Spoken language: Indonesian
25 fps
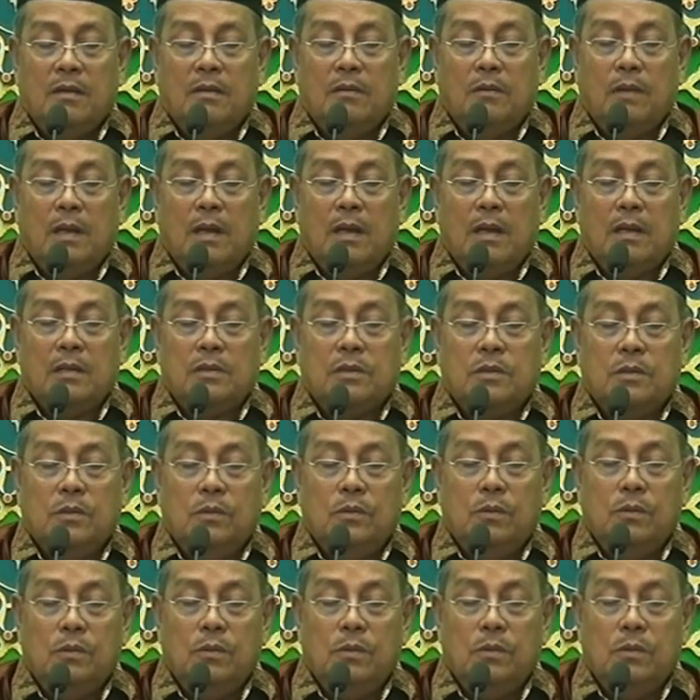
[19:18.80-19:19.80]
wal
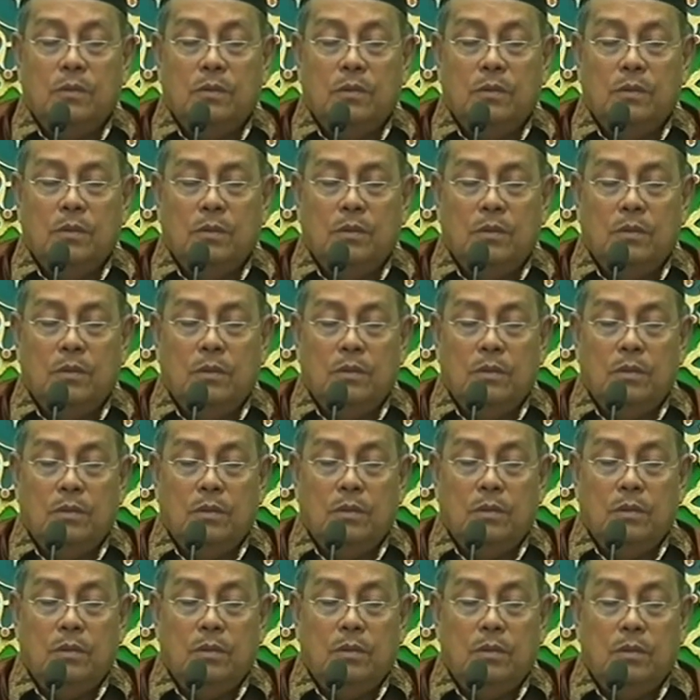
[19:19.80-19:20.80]
aslu
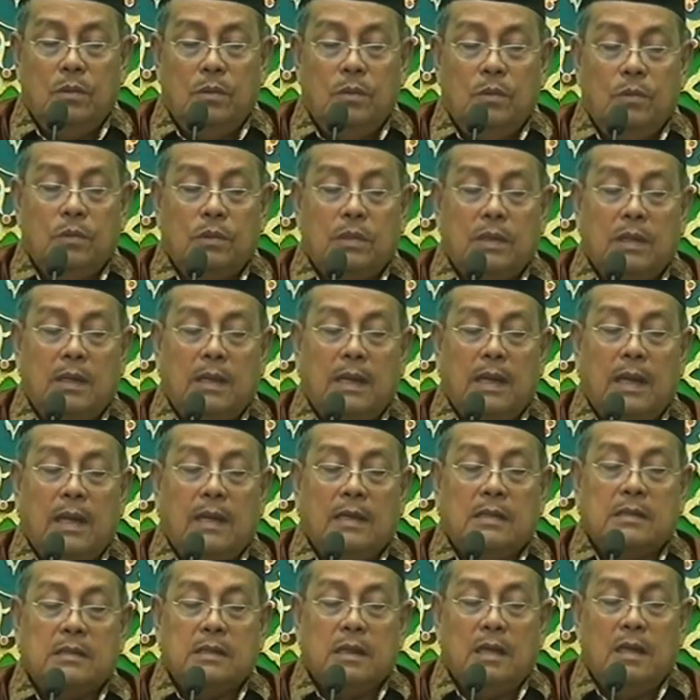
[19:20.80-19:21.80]
utai
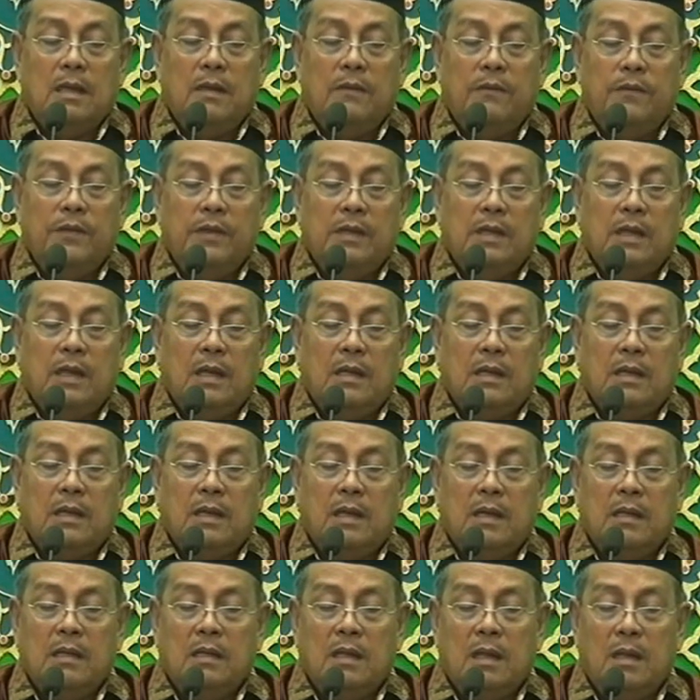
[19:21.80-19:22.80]
asale
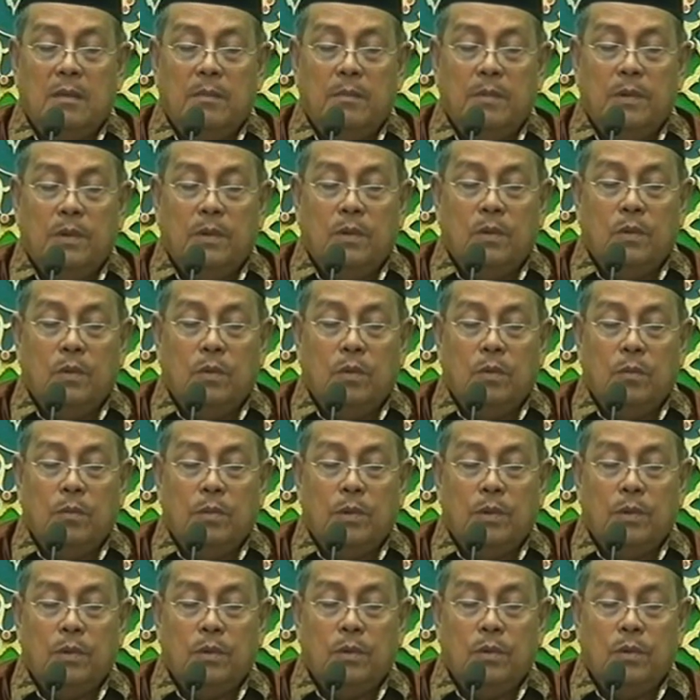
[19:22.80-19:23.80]
fidzalika ing dalem
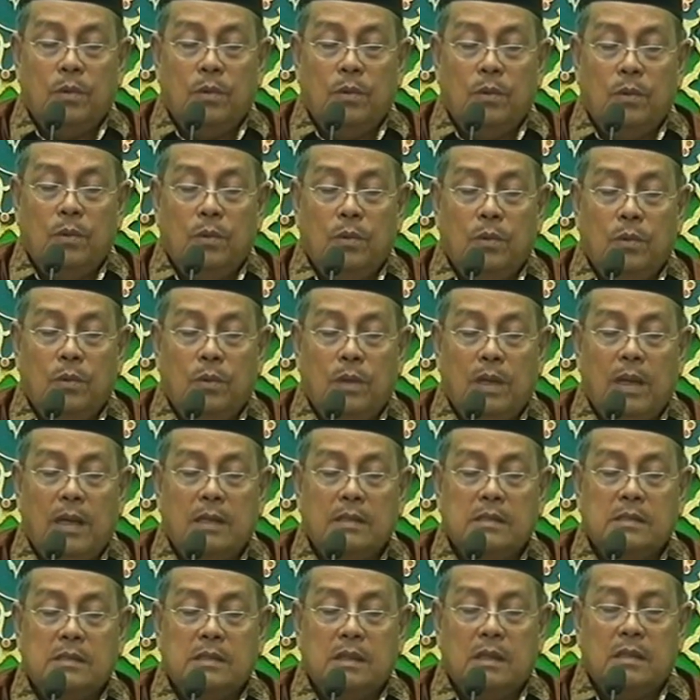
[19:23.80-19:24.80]
mengkono-mengkono
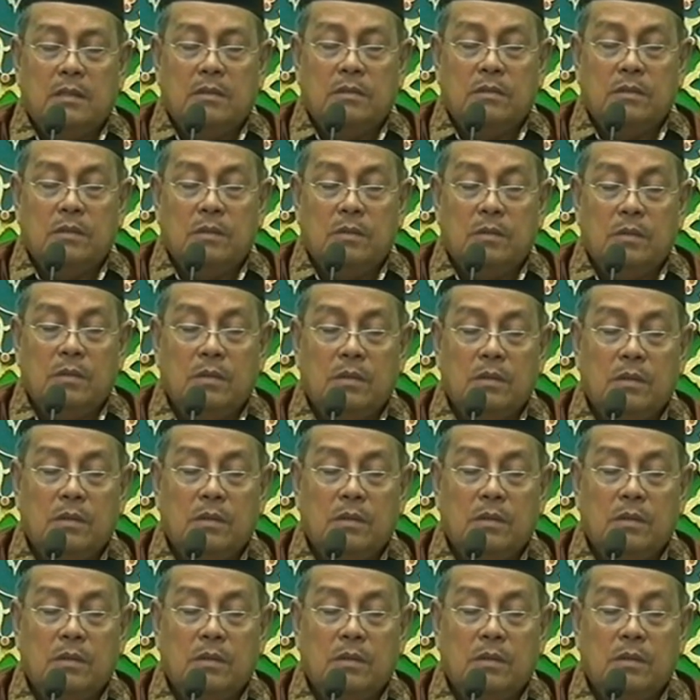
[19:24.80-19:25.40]
hajat itu